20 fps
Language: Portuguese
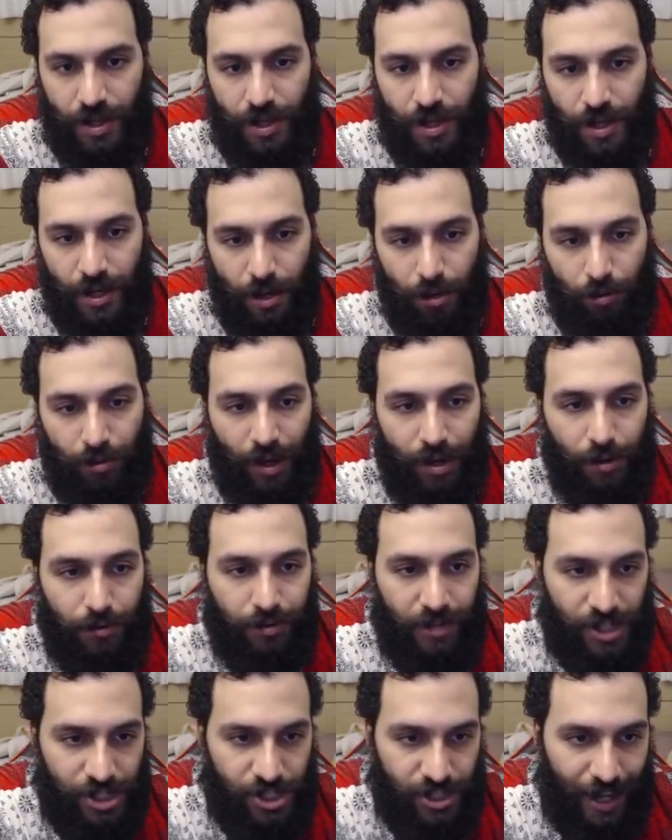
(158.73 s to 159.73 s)
Eu quero
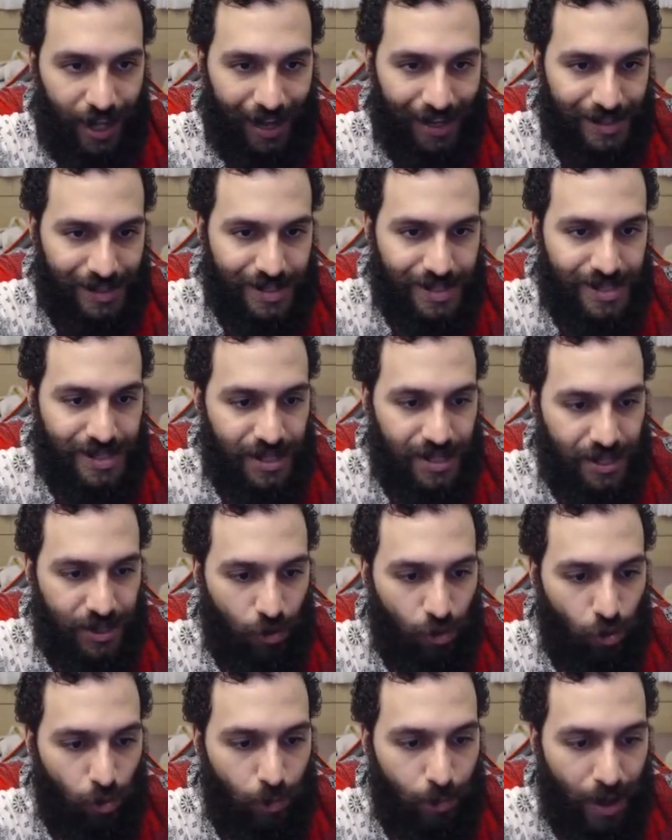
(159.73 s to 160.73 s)
testar se
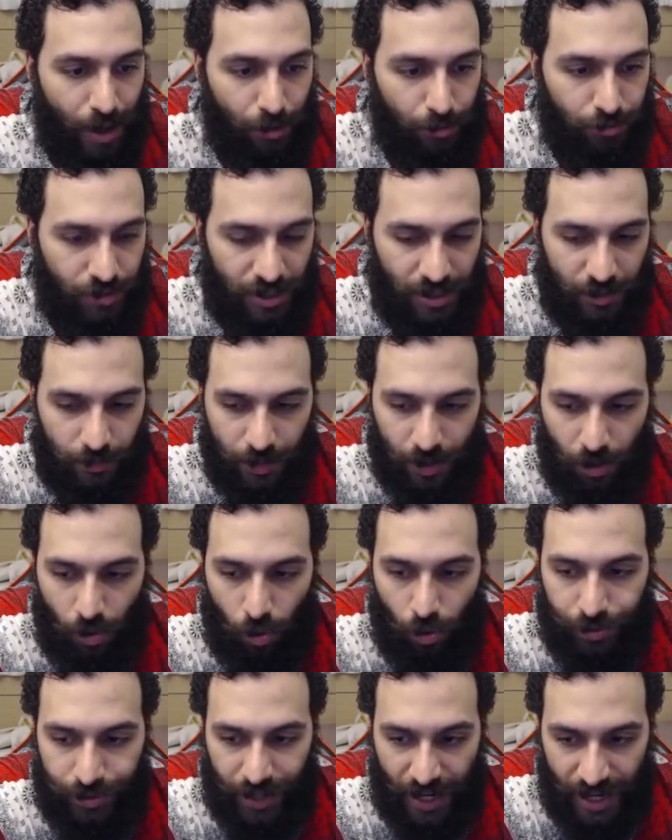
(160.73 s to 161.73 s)
o meu time
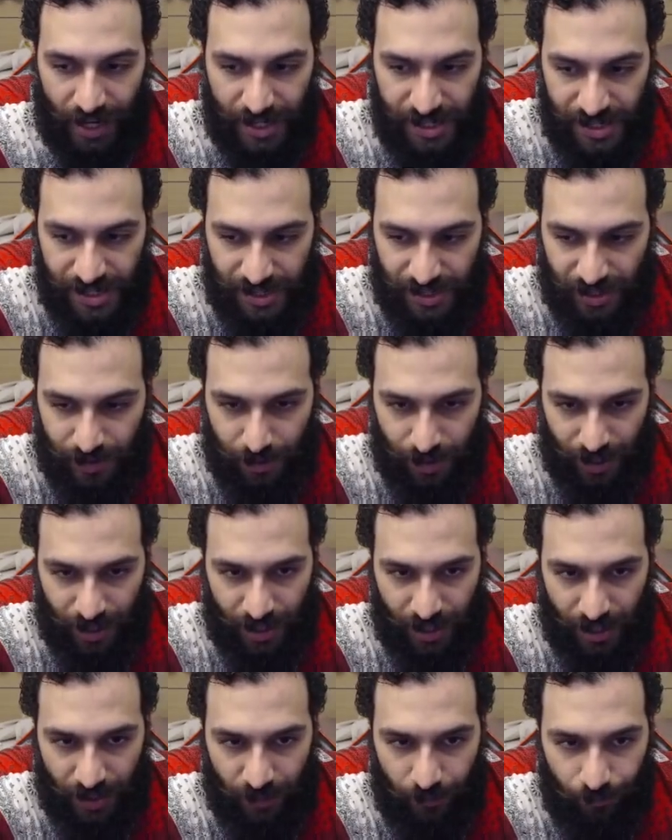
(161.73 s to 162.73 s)
contra esse time
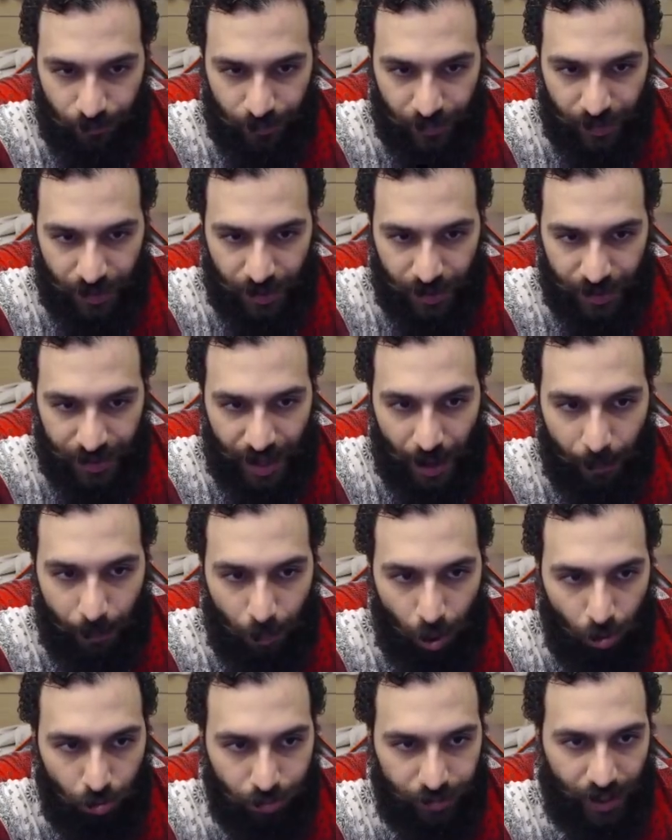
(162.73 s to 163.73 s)
aqui dá
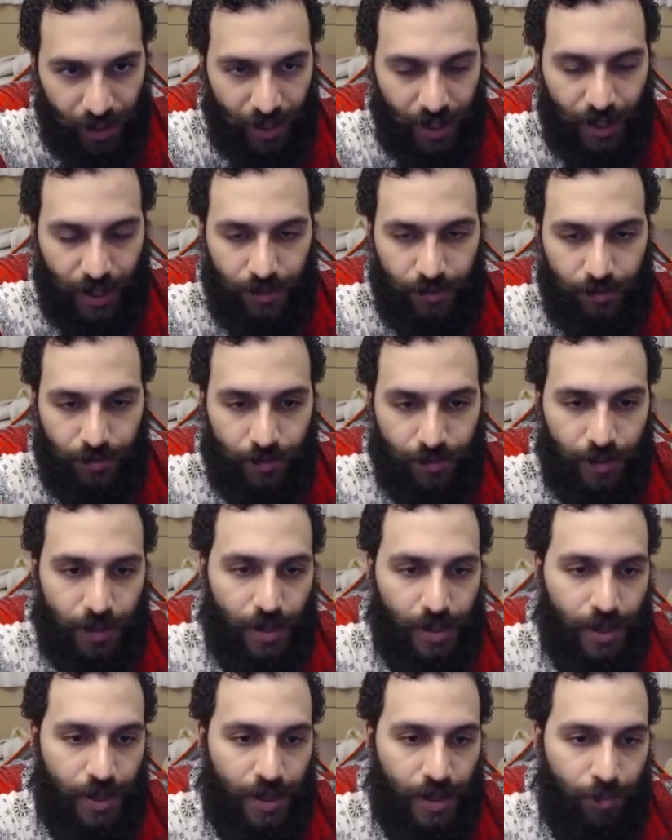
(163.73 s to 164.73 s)
bom, tá ligado?
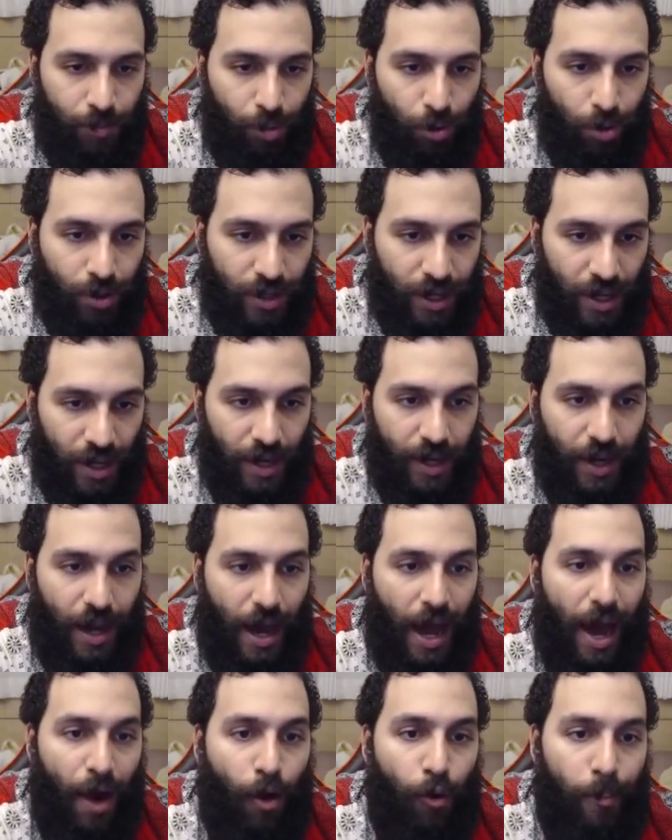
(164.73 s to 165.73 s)
Porque,
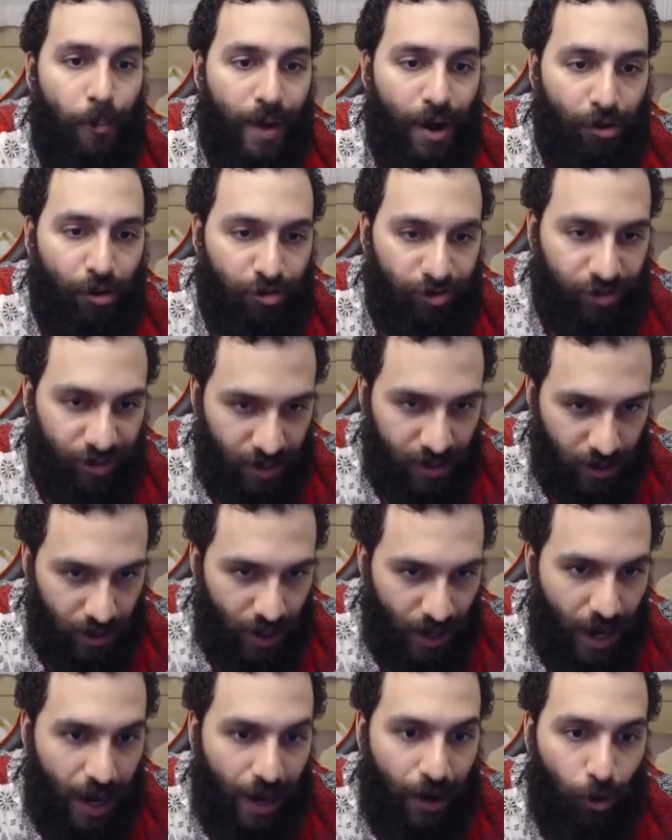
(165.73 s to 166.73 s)
ao meu ver,
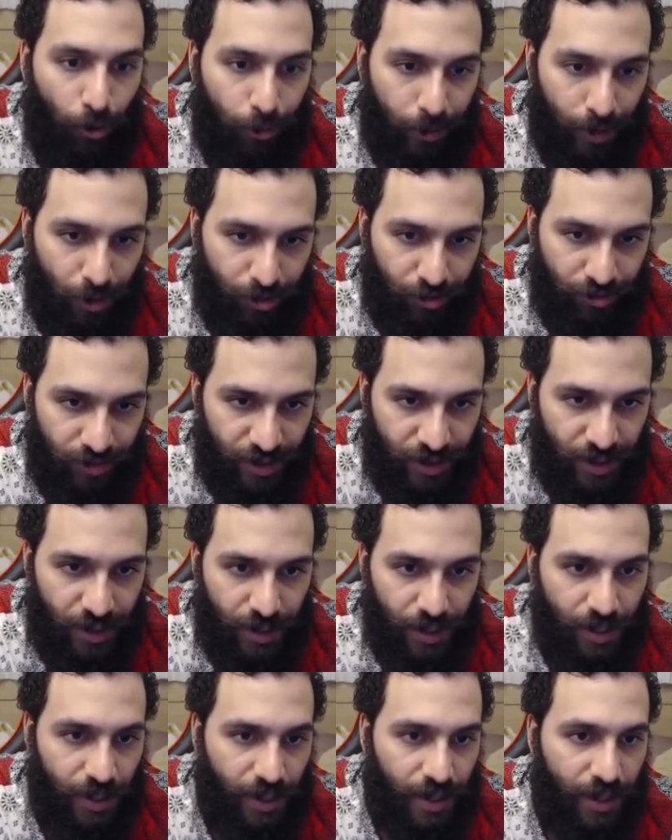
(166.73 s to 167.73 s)
ao meu ver,
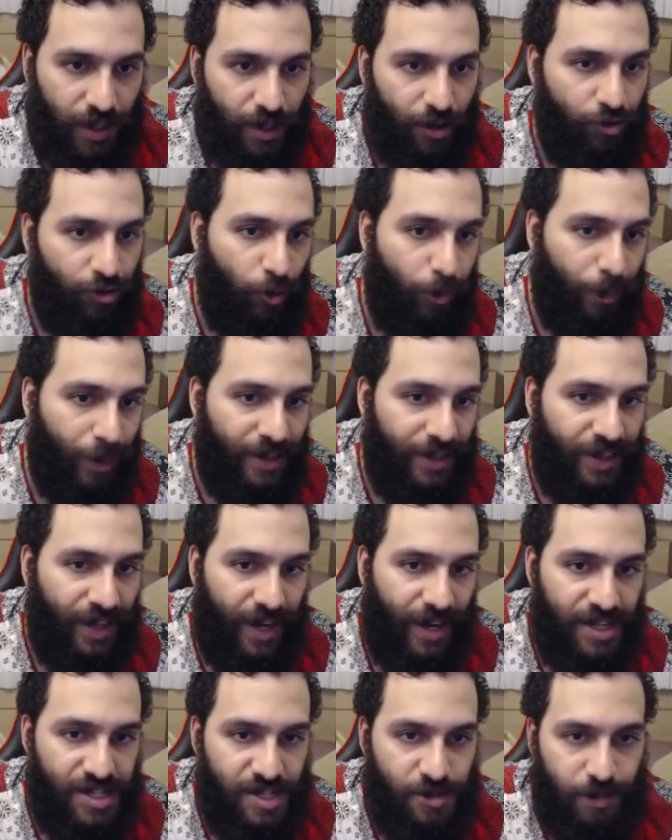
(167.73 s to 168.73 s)
eu vou perder
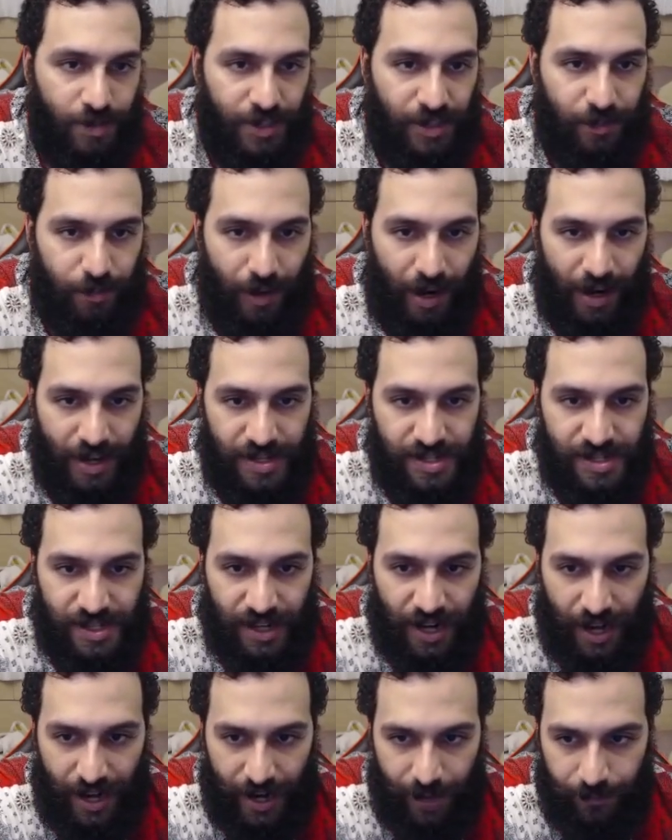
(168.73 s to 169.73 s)
na speed para esse
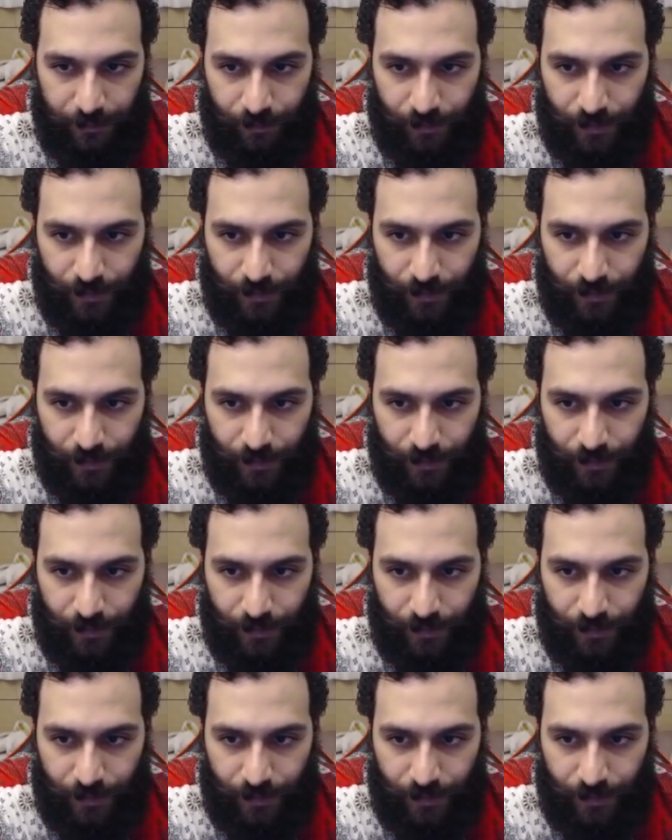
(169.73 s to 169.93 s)
cara.